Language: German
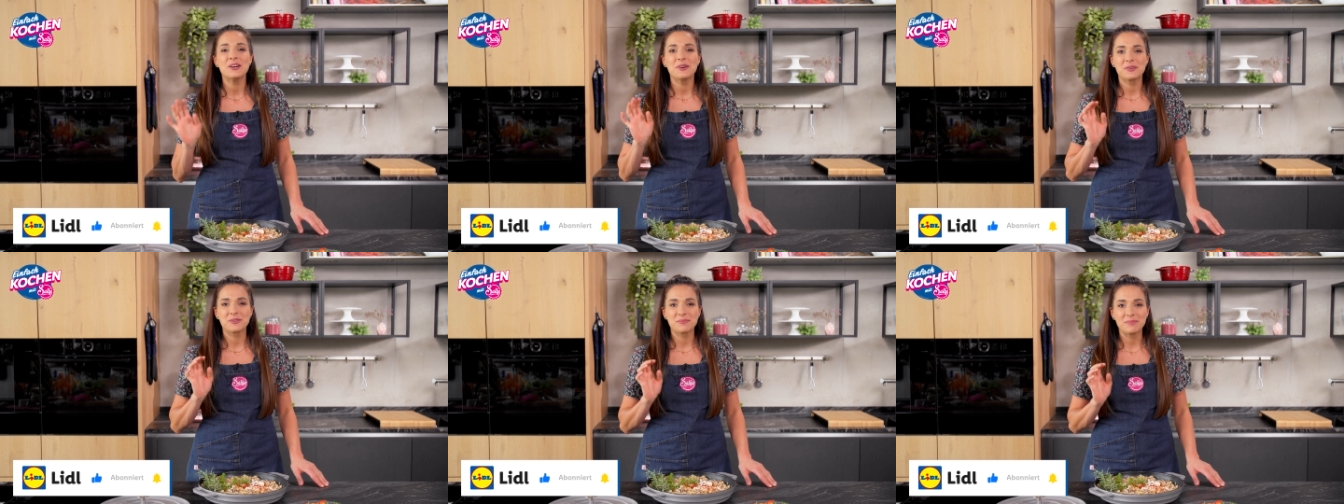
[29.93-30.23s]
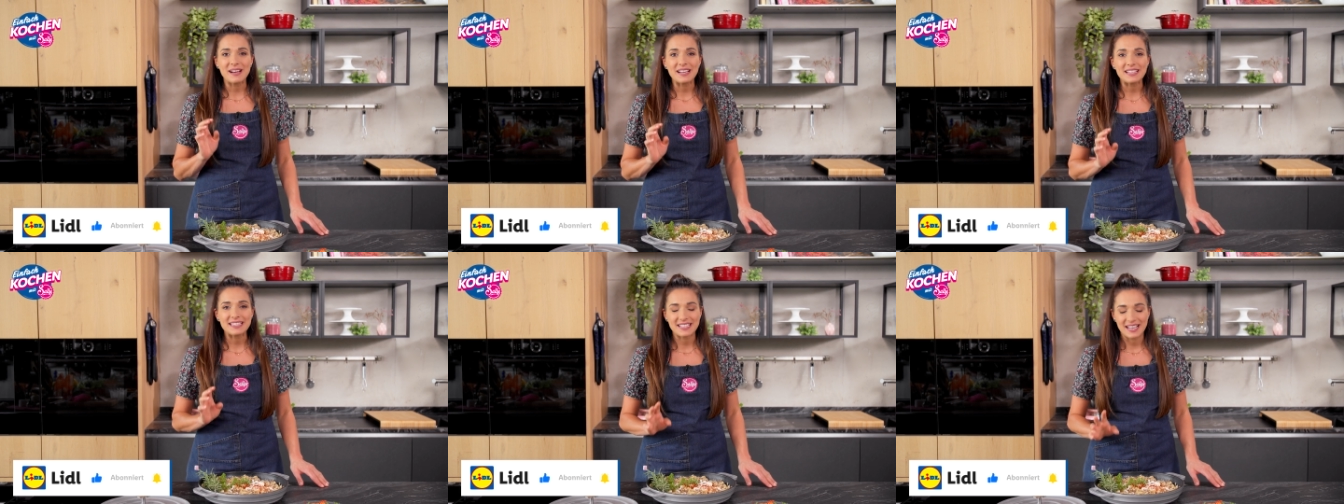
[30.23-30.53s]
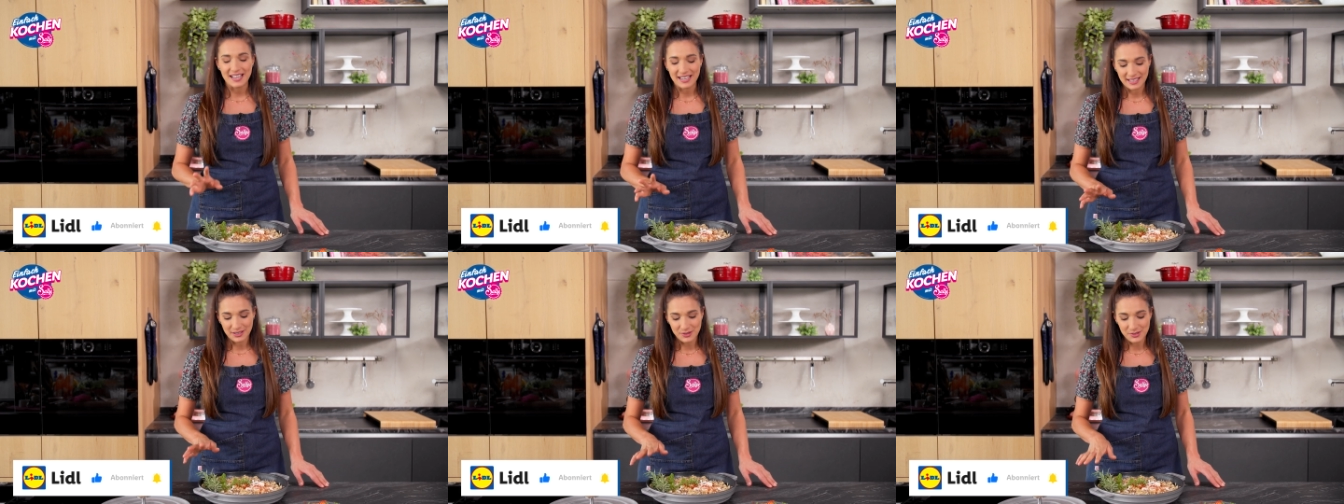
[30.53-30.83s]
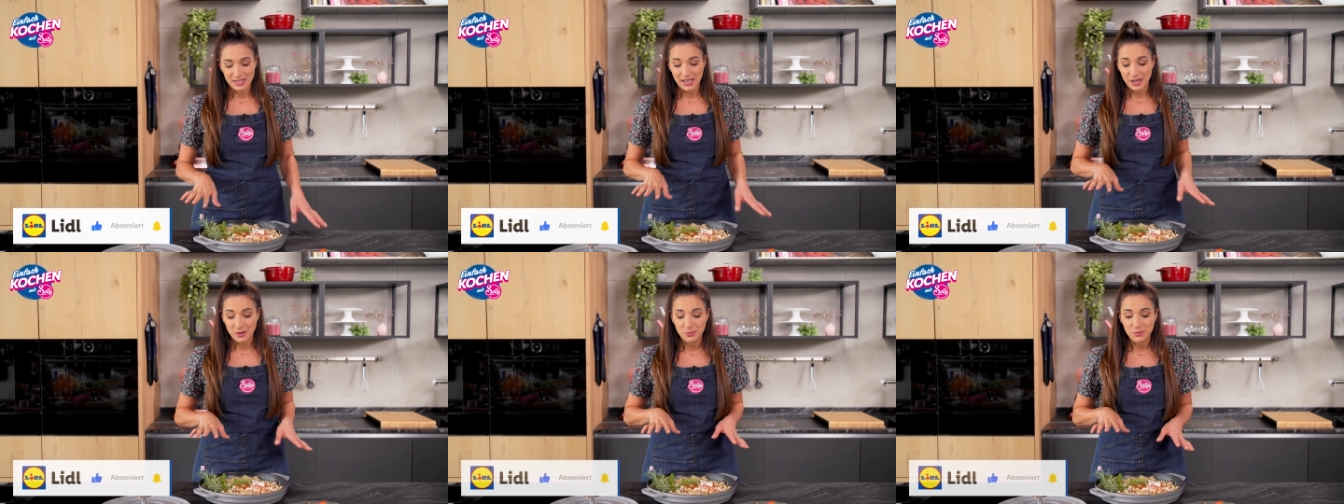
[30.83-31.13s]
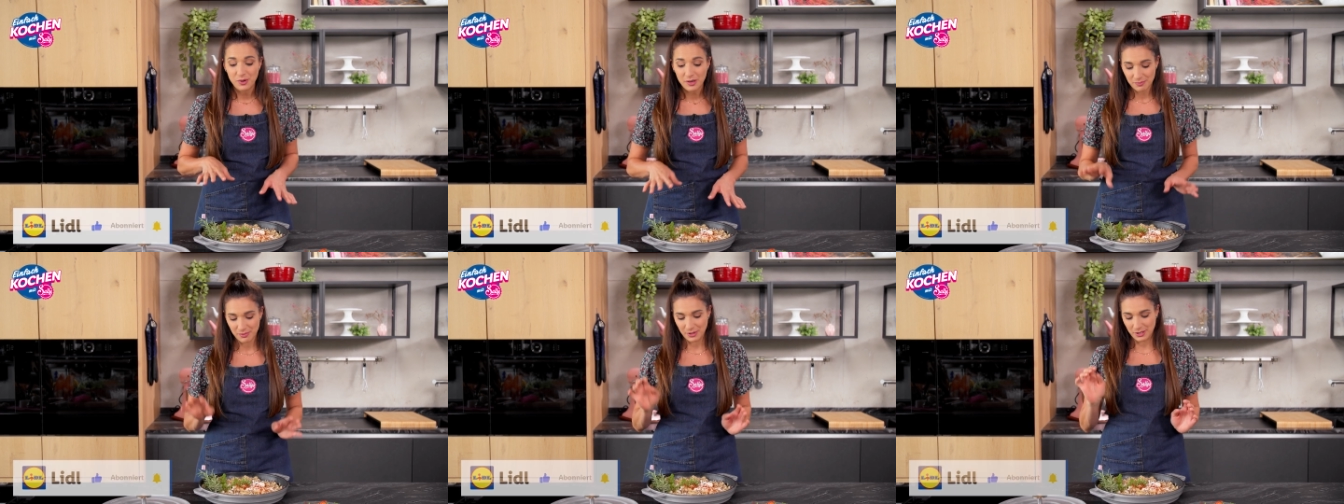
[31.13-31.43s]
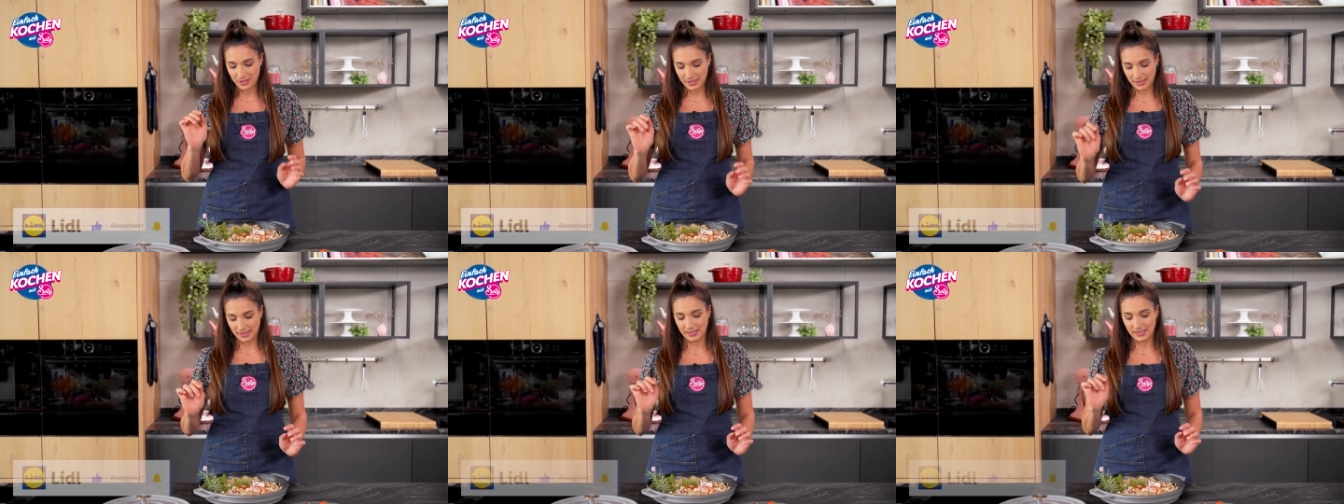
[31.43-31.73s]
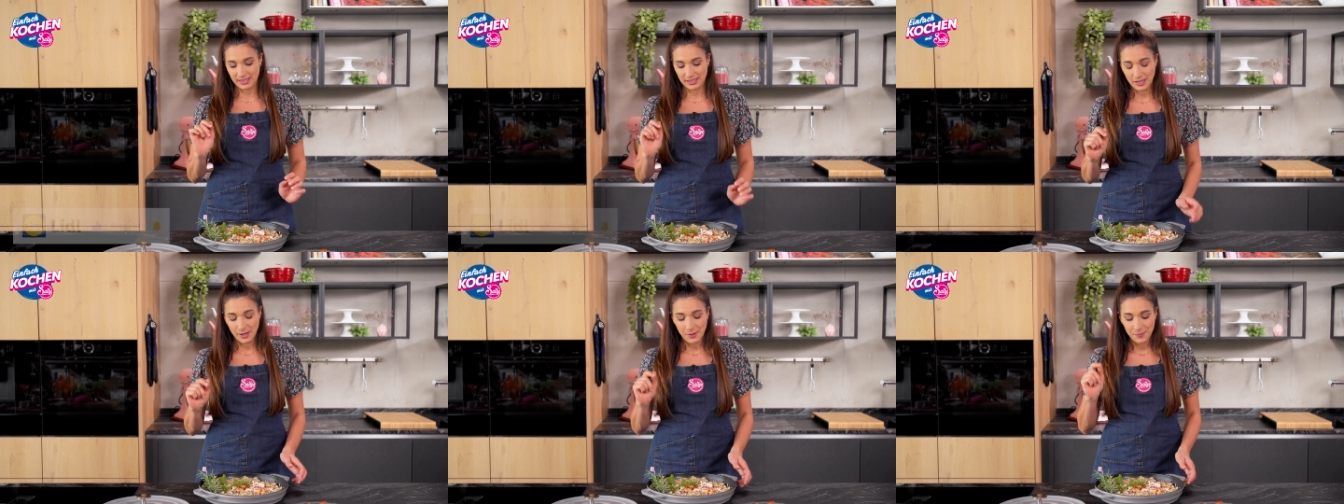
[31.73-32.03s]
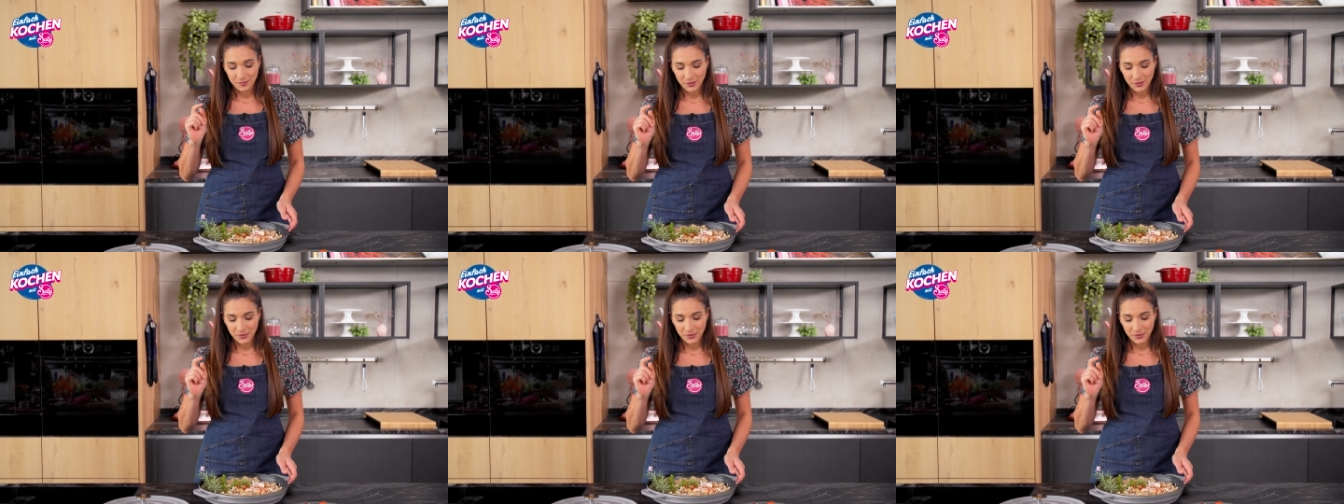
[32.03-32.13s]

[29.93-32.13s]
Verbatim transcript: und mache daraus ein One-Pot-Gericht.